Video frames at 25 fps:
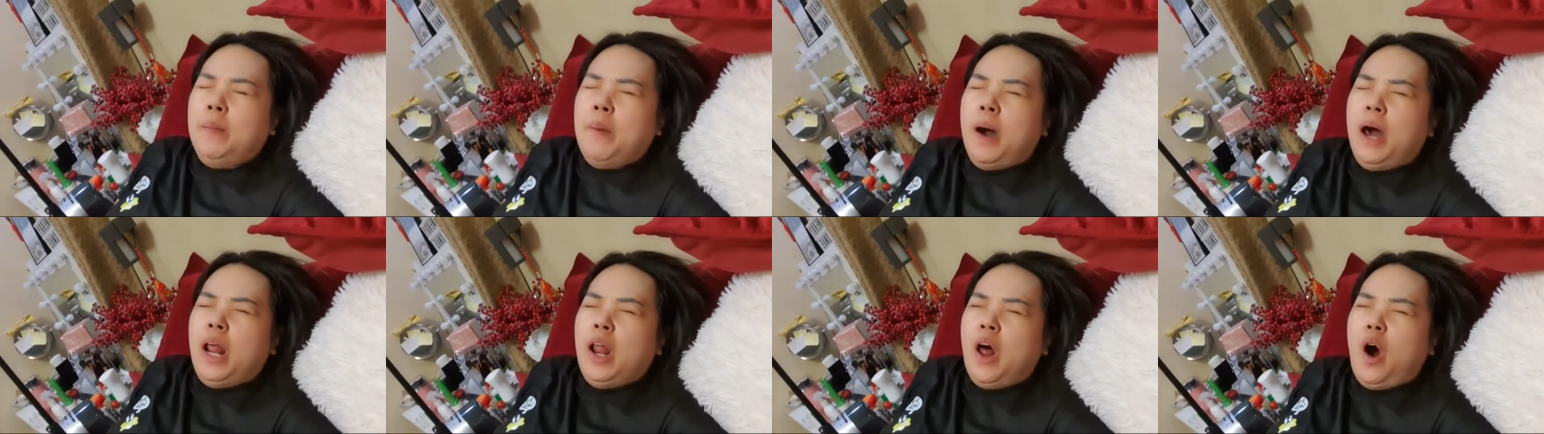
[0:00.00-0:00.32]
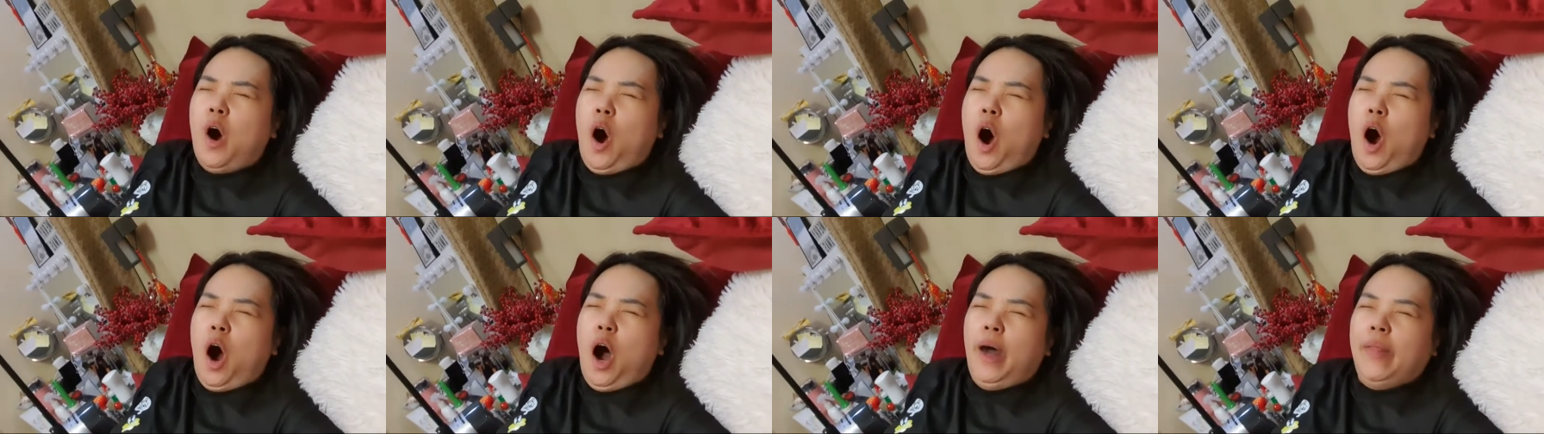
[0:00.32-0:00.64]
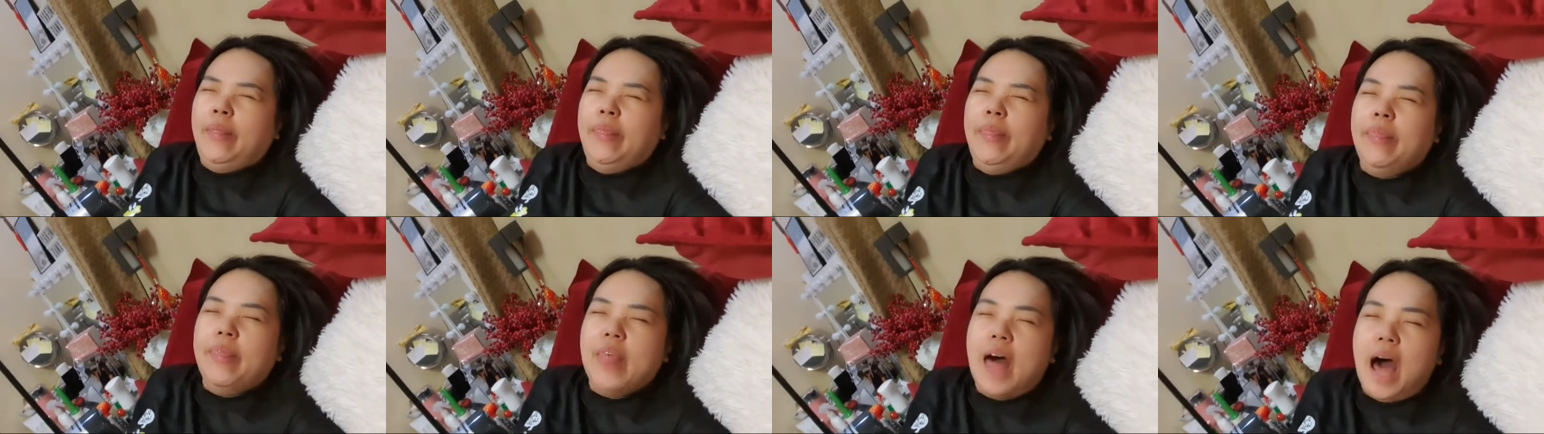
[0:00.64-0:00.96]
ba noon
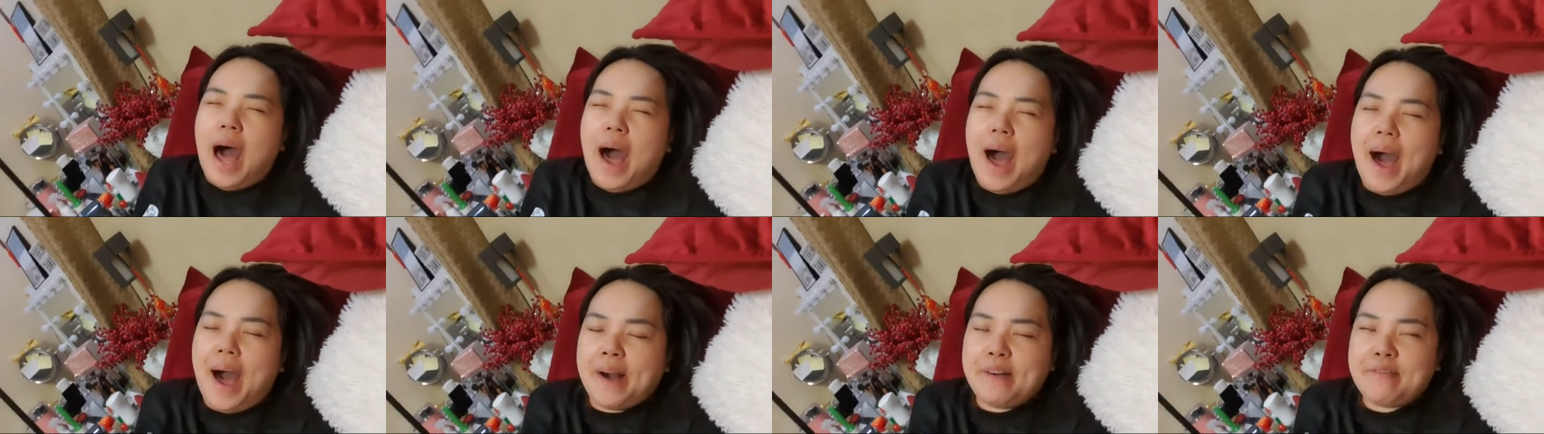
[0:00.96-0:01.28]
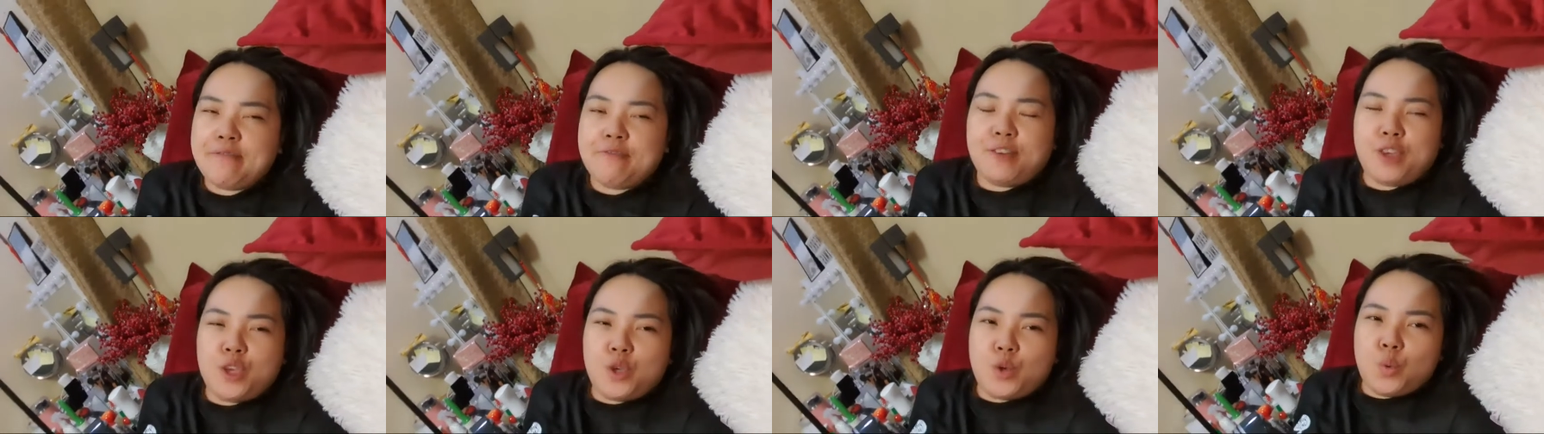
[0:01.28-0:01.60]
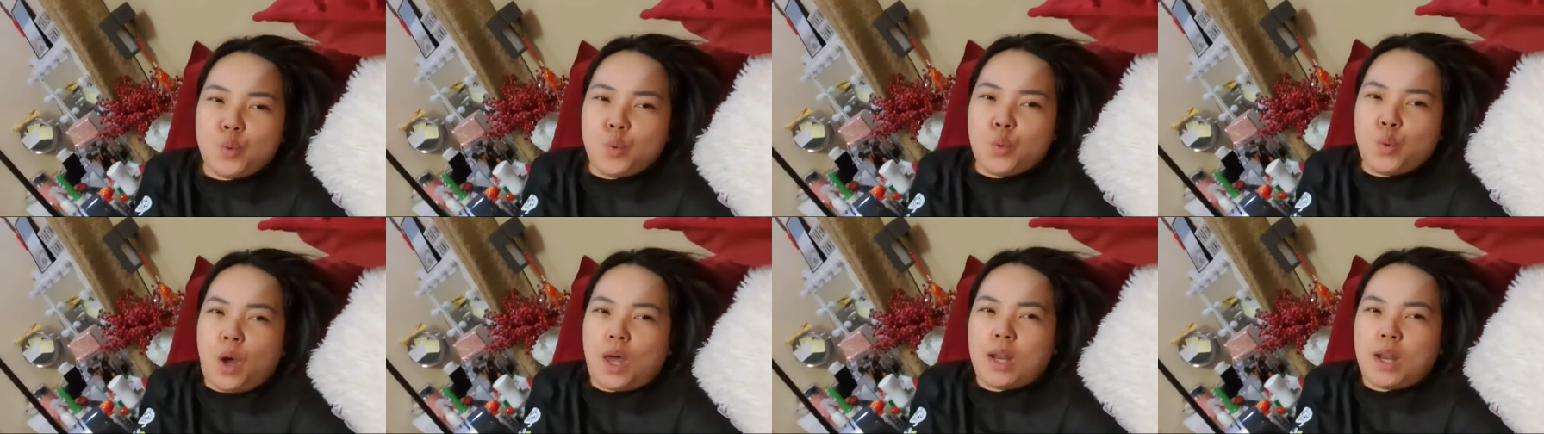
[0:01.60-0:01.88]
ng view?